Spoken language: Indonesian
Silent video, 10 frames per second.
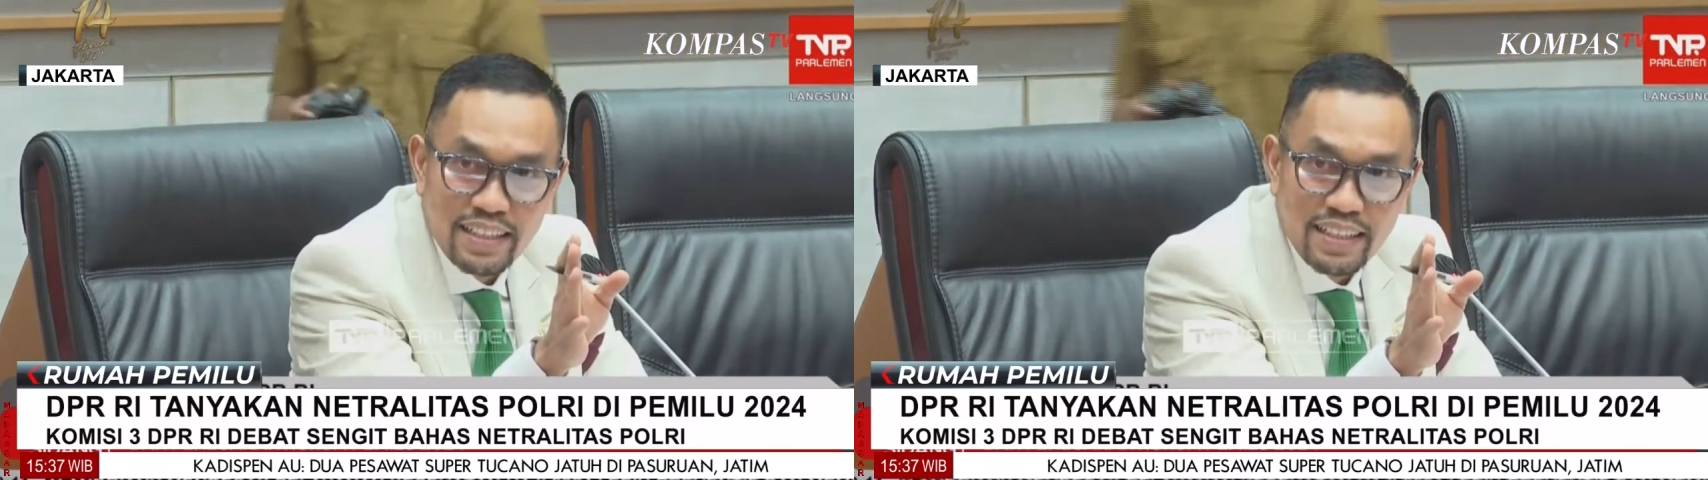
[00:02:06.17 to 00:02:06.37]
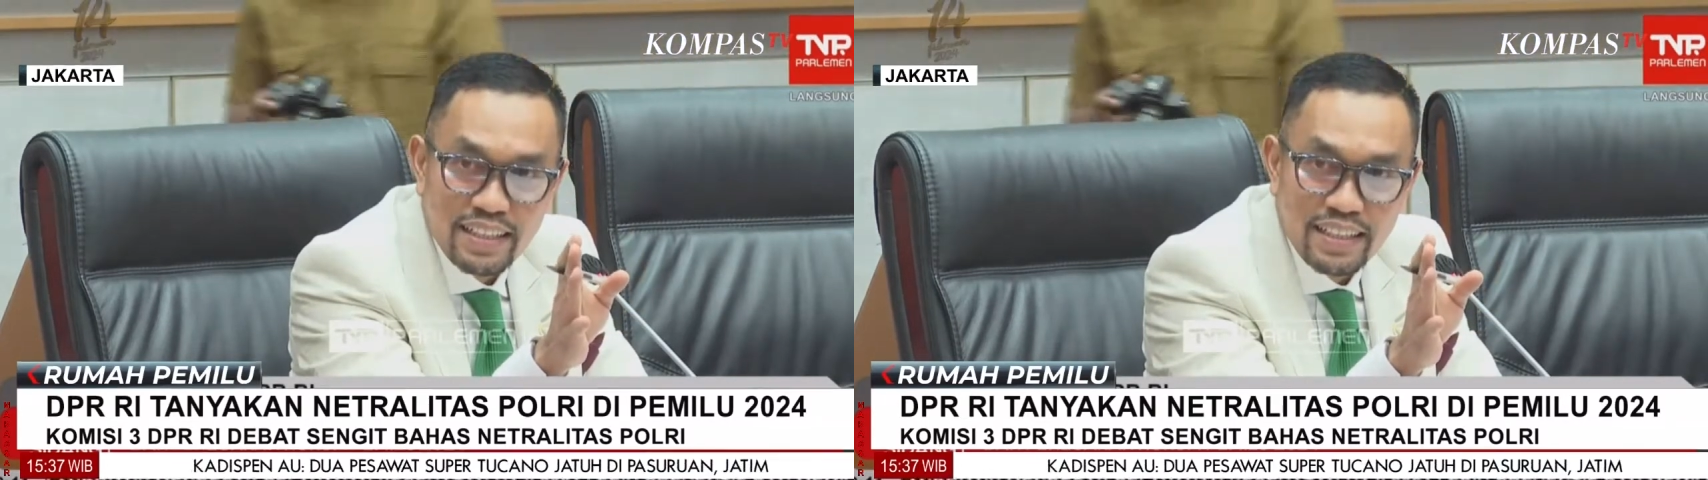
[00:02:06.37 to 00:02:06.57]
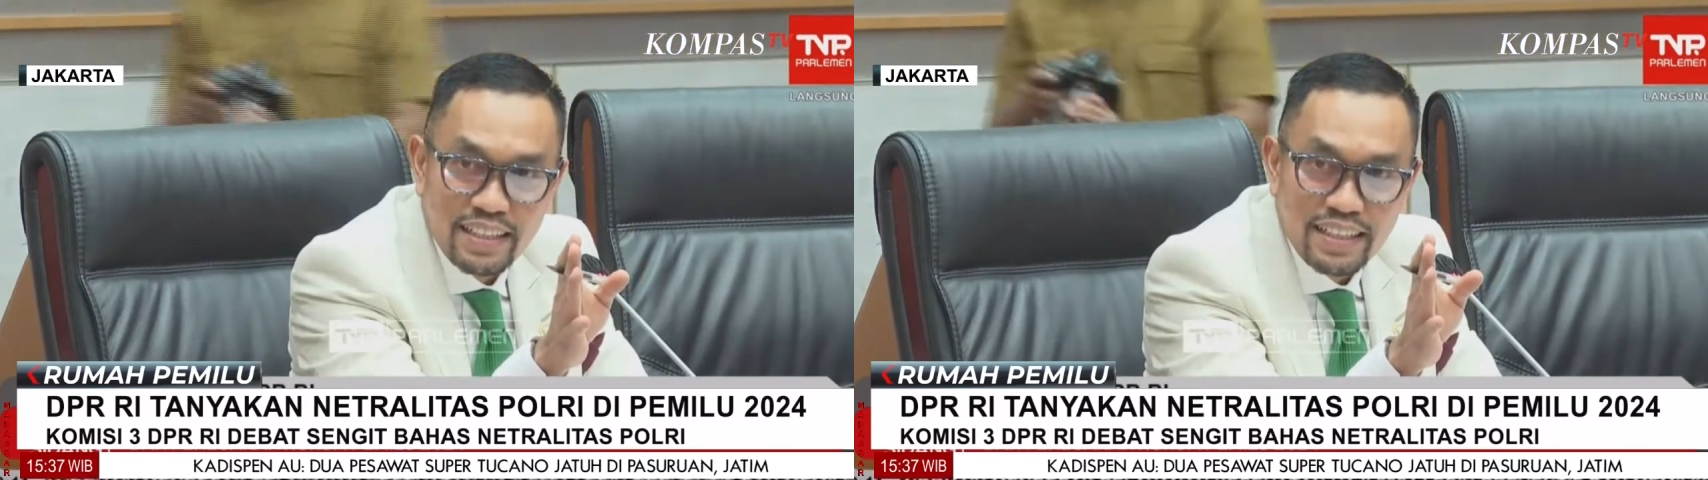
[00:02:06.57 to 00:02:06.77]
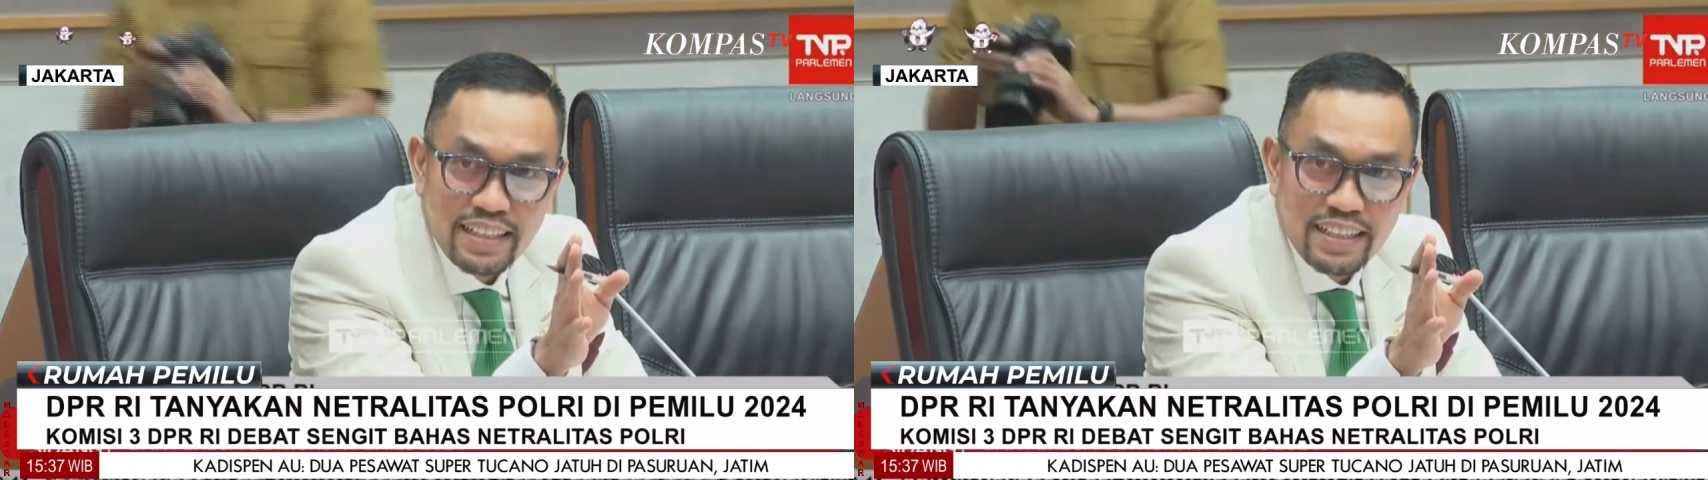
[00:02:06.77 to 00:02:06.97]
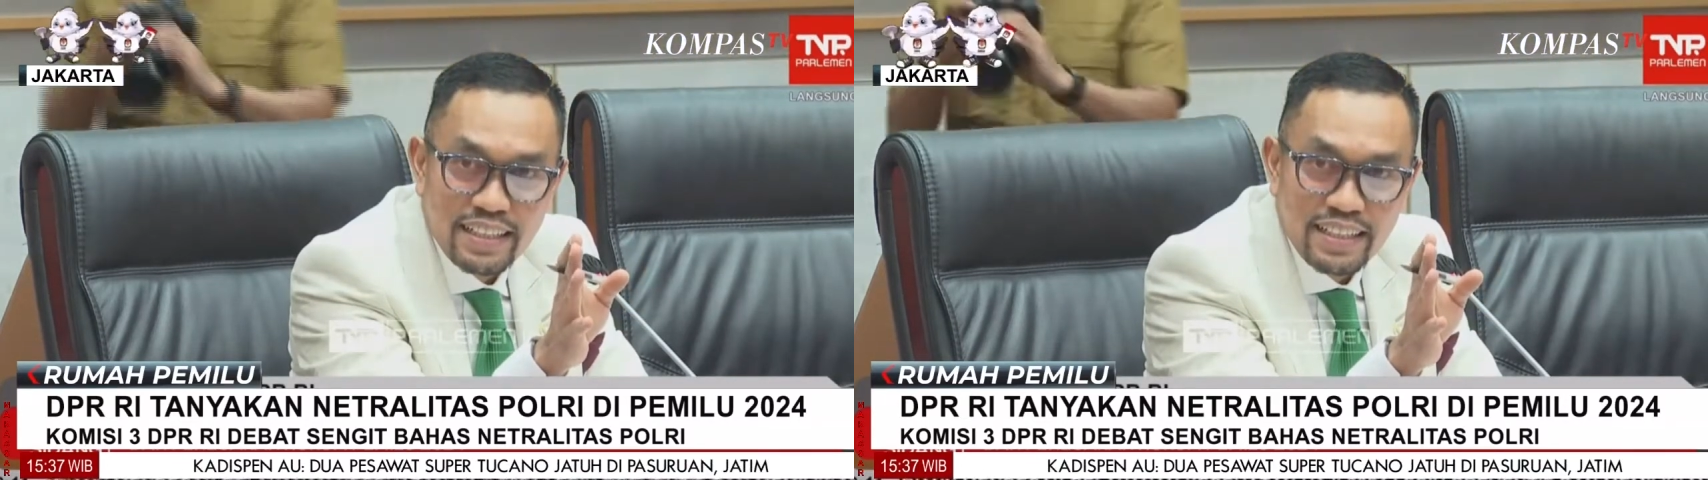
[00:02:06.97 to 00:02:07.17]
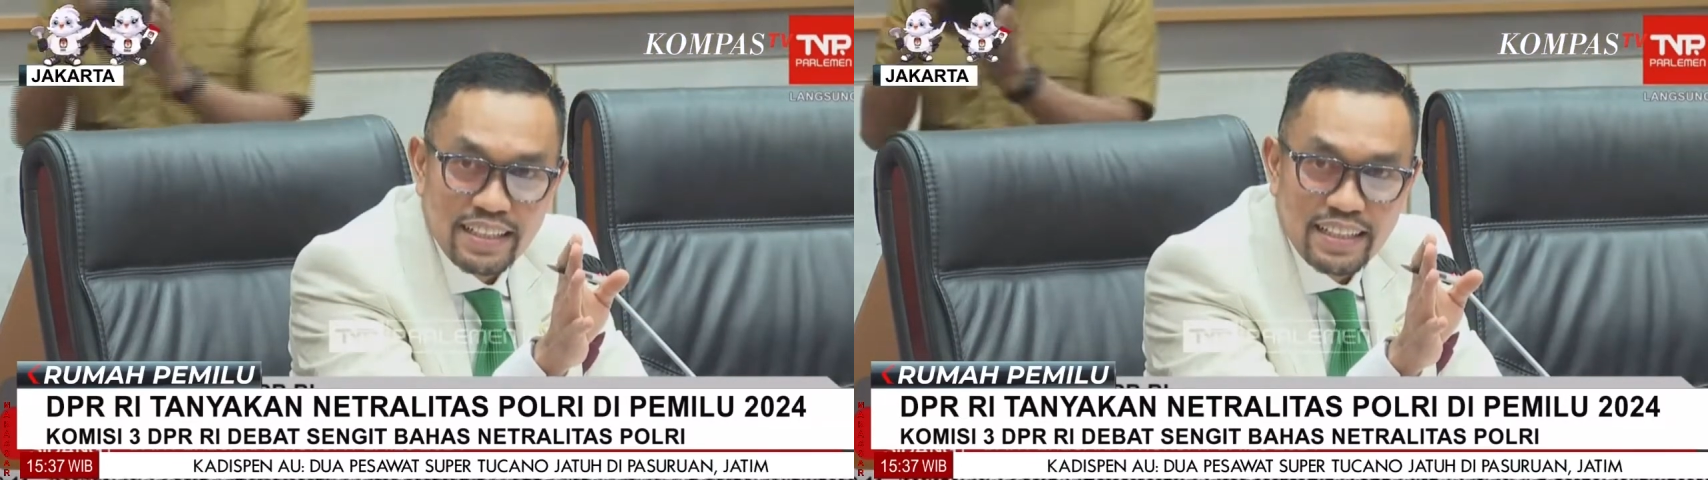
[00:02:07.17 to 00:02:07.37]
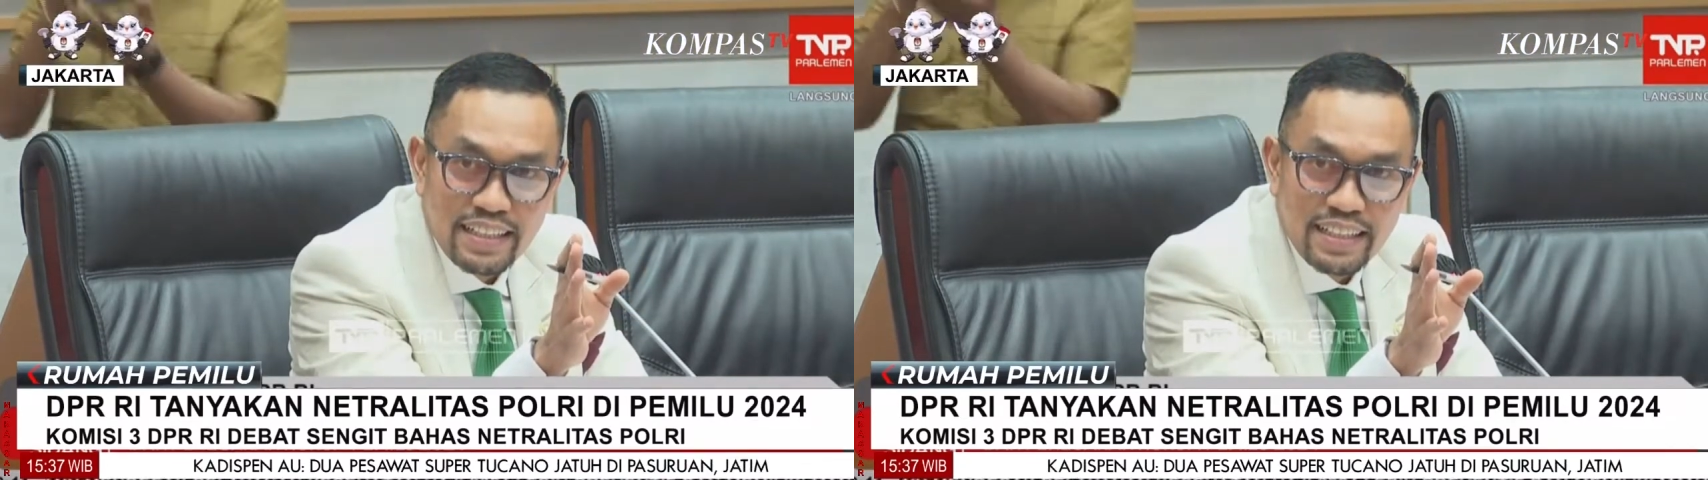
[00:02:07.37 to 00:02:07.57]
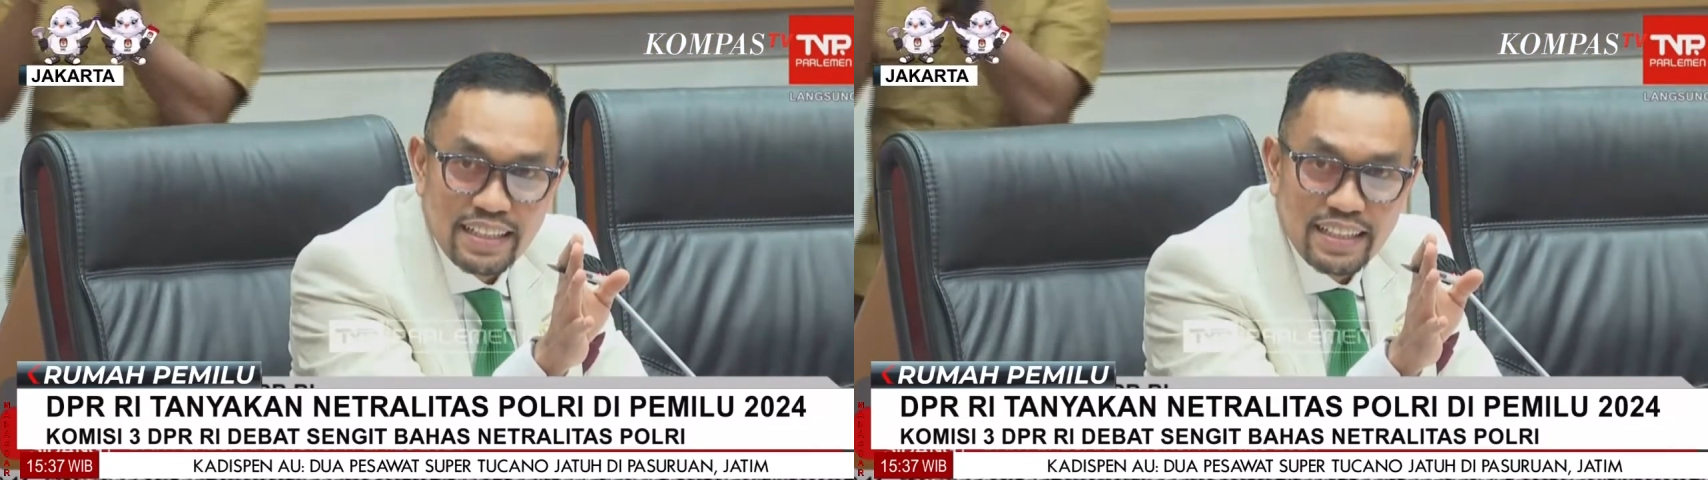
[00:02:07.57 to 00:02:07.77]
dia akan kasih bukti
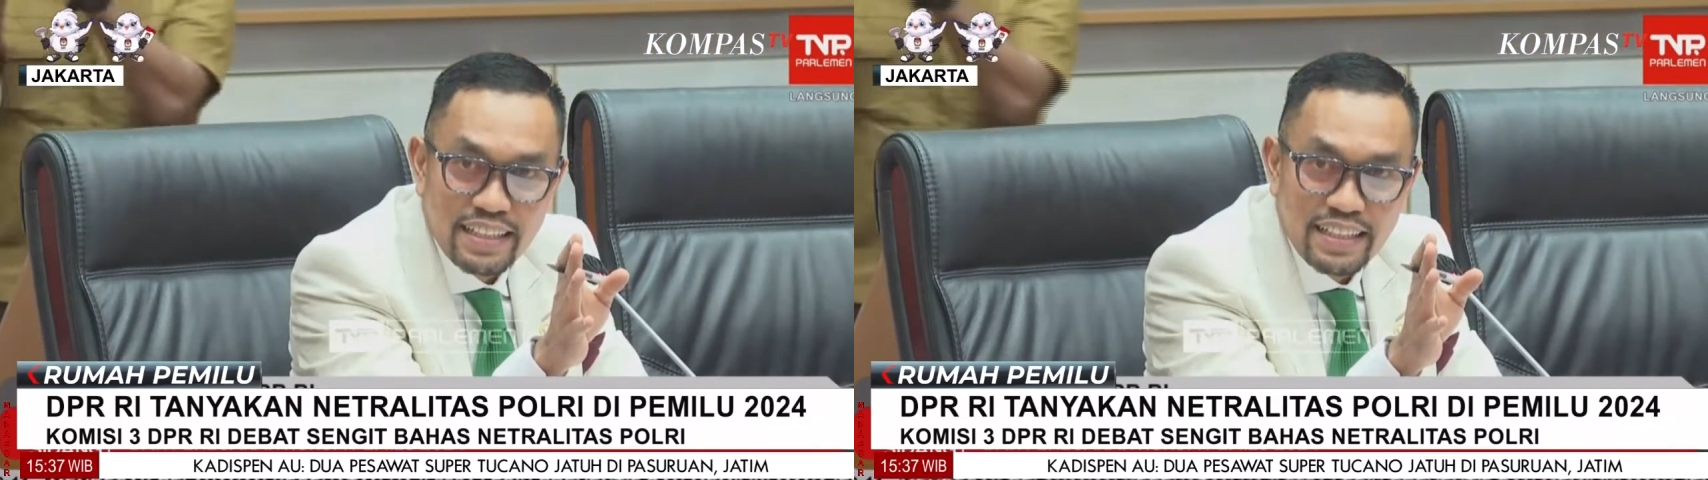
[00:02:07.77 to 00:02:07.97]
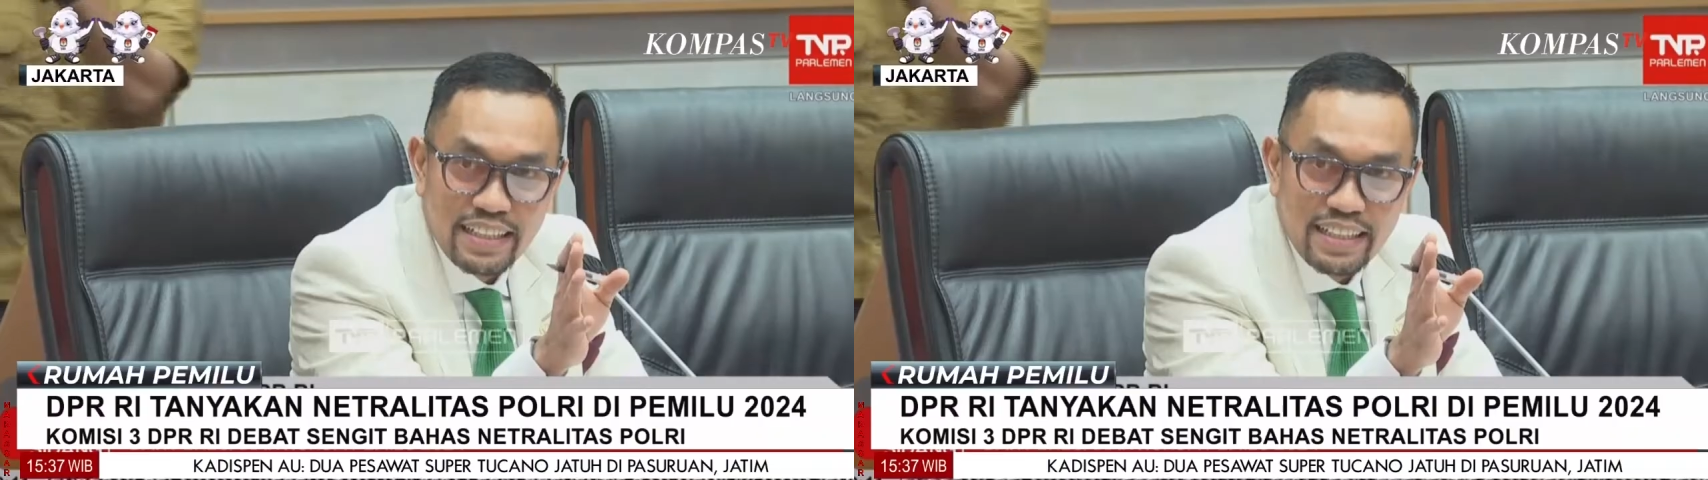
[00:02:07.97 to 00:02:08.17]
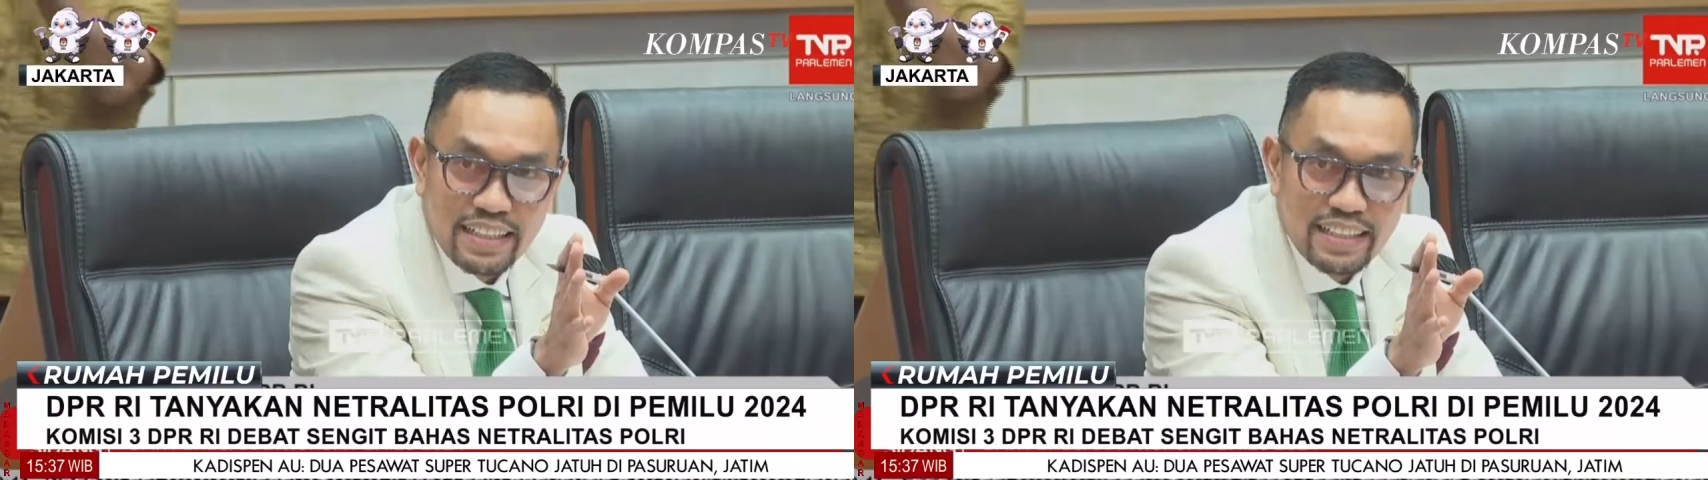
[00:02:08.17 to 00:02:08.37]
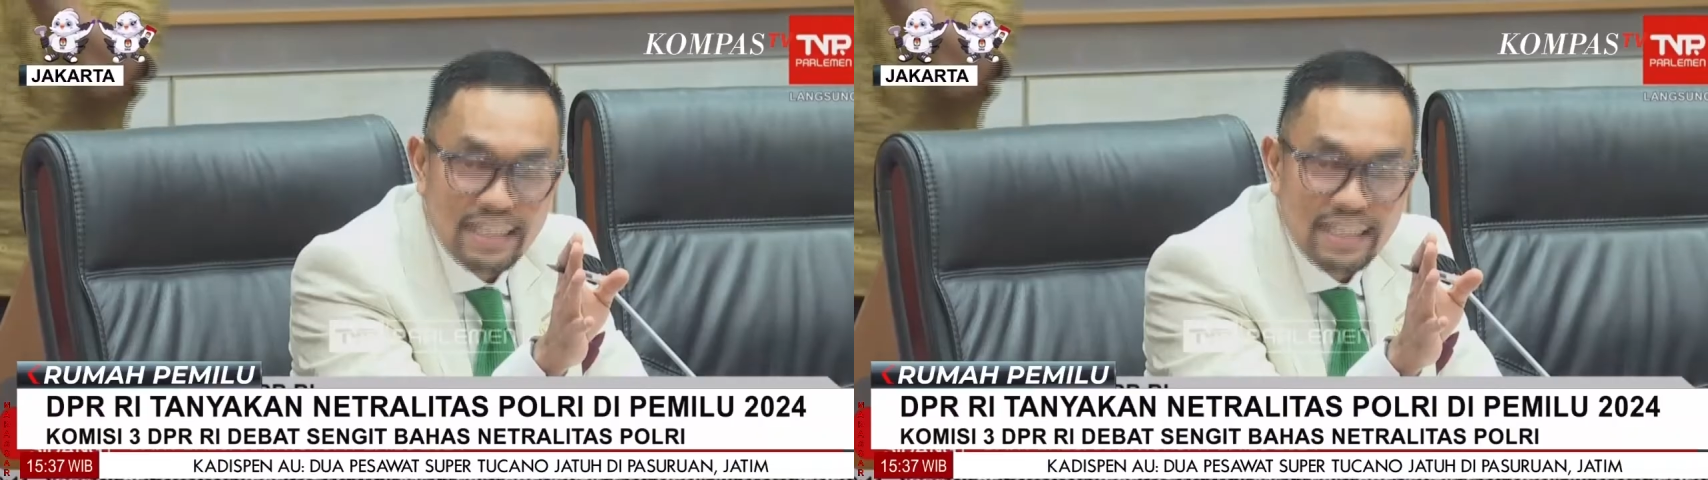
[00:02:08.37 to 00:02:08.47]
lain hal, Pak.